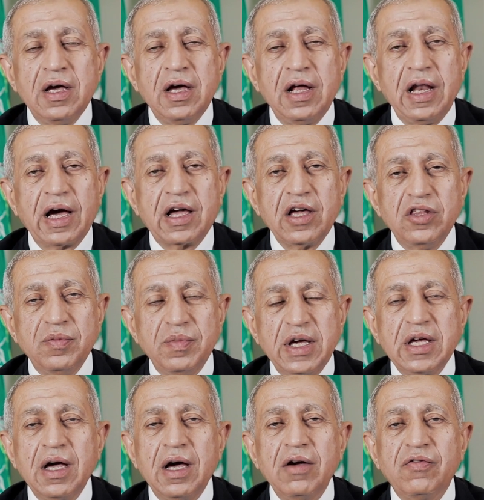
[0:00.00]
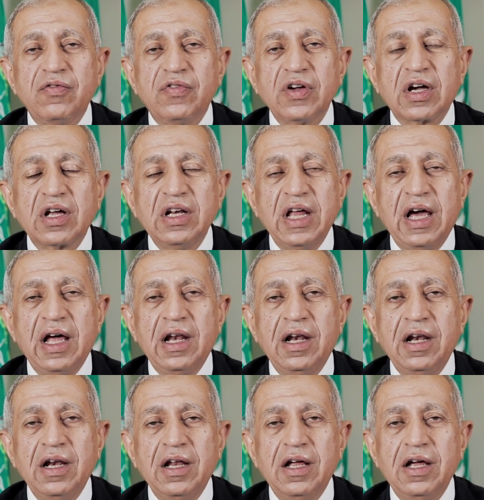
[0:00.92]
الاكاديميه في
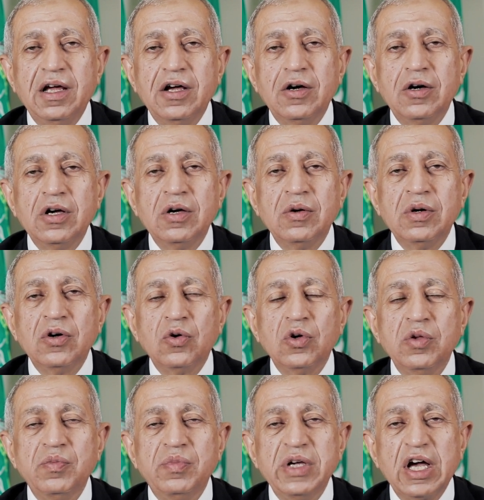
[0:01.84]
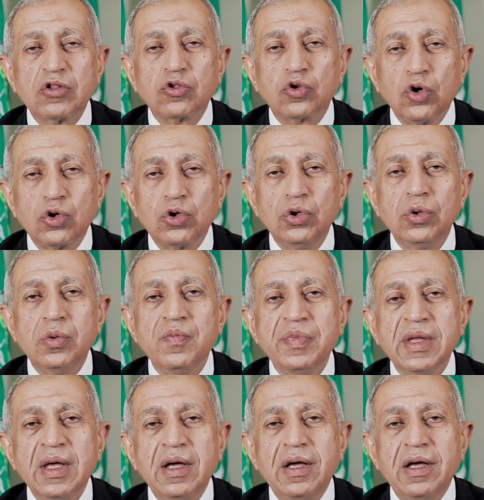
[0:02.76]
خلال آه، اولمبياد
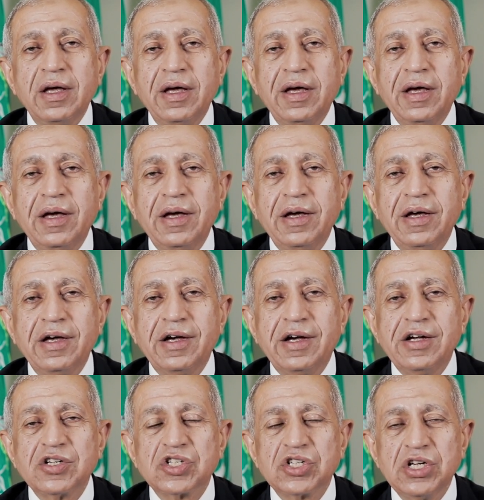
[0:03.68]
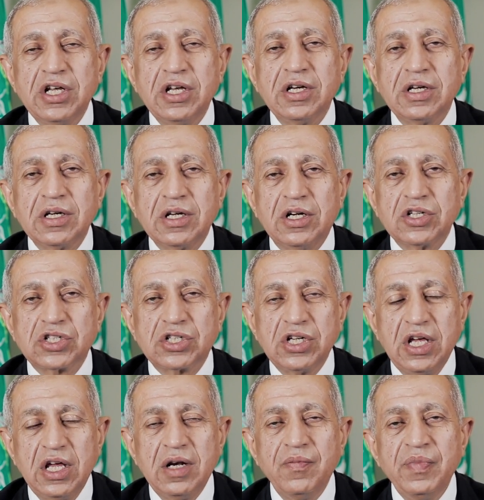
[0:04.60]
طوكيو
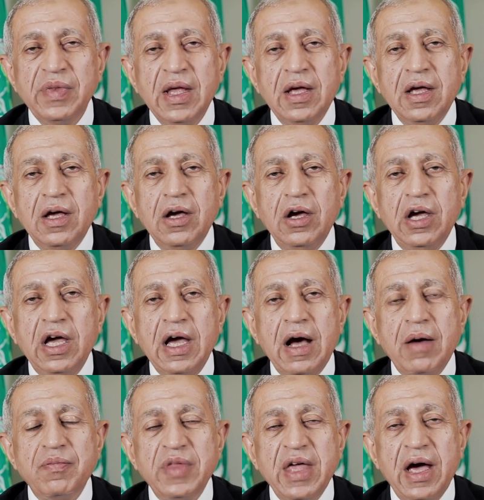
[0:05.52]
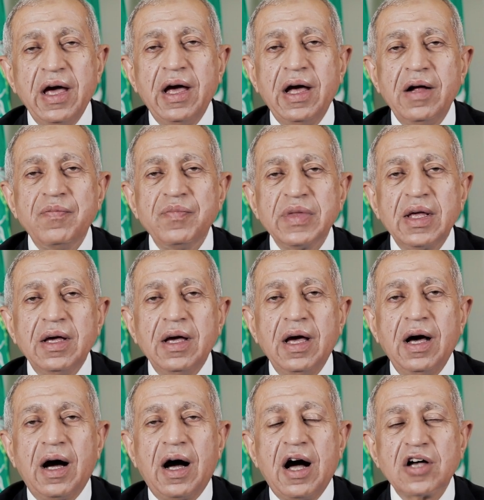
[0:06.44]
2020 آه، آه، ابنائها
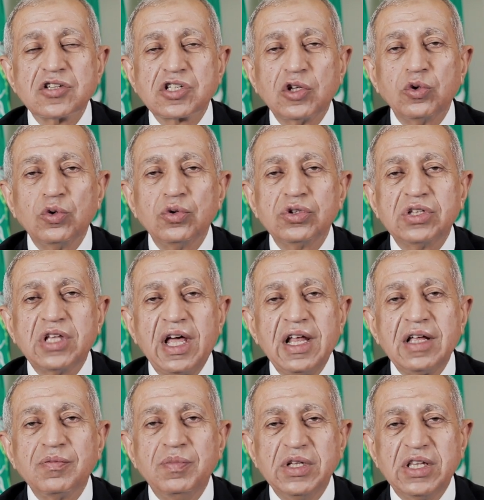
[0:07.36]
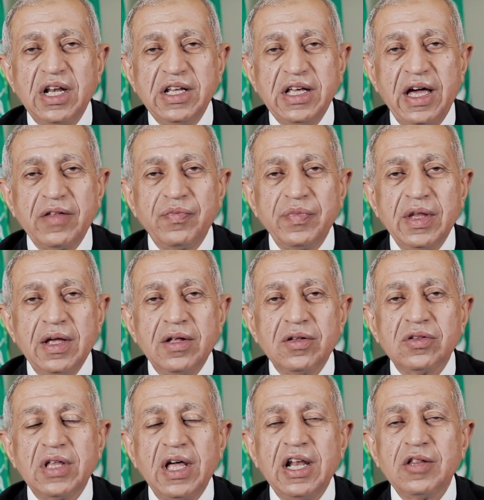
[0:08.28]
حصدوا ثلاث ميداليات
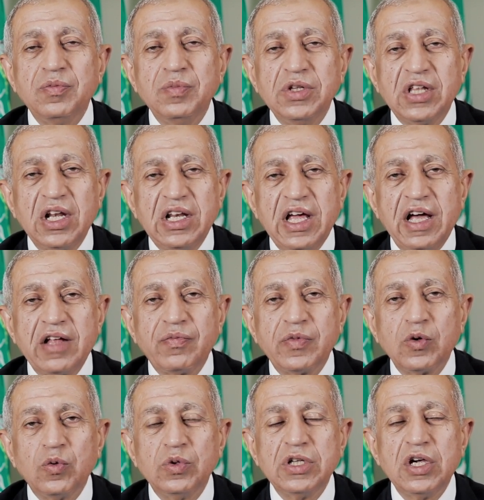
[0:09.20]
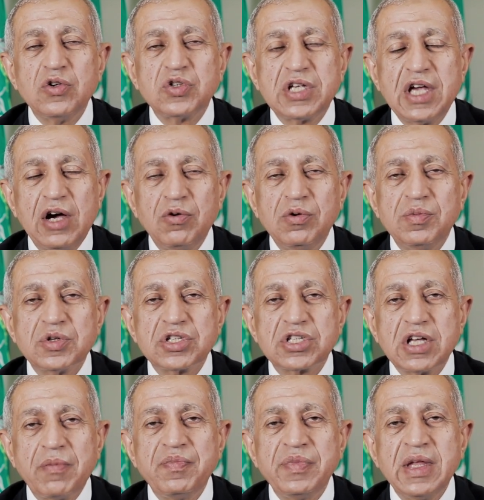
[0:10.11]
ثلاث ميداليات وده يساوي
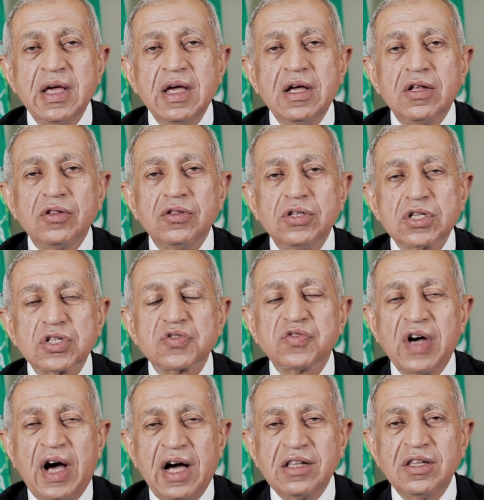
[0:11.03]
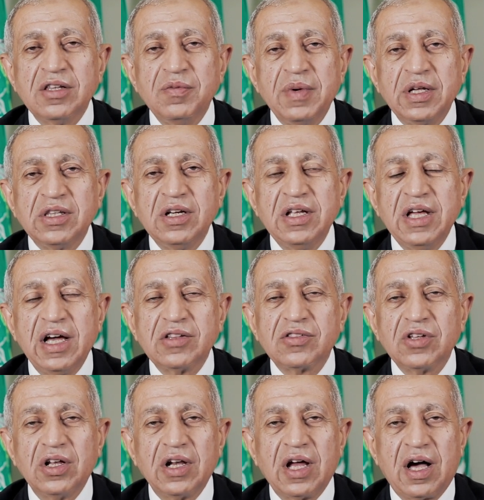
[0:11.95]
بالظبط نصف عدد
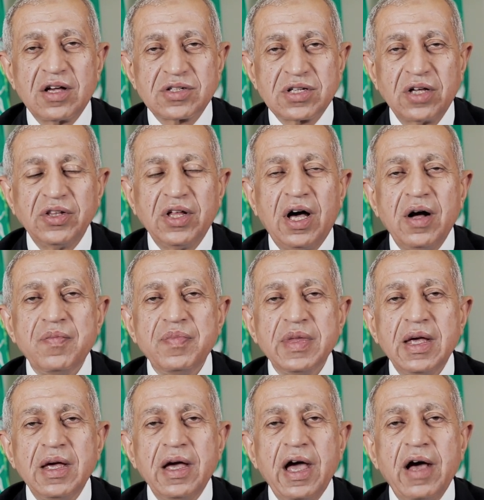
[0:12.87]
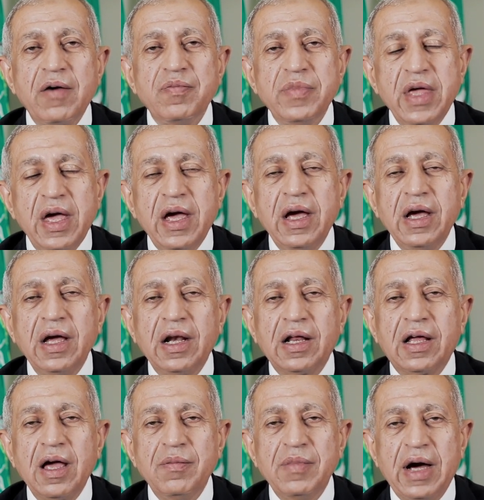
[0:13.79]
الميداليات اللي حصدها ابناء
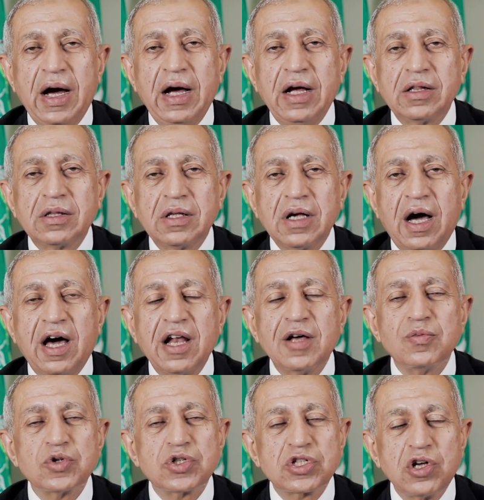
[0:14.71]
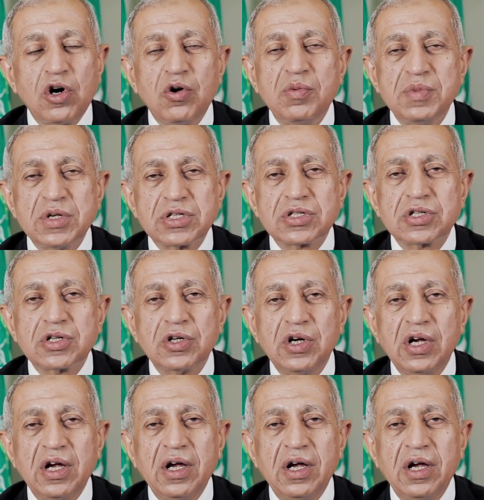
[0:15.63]
الجامعات على مستوى مصر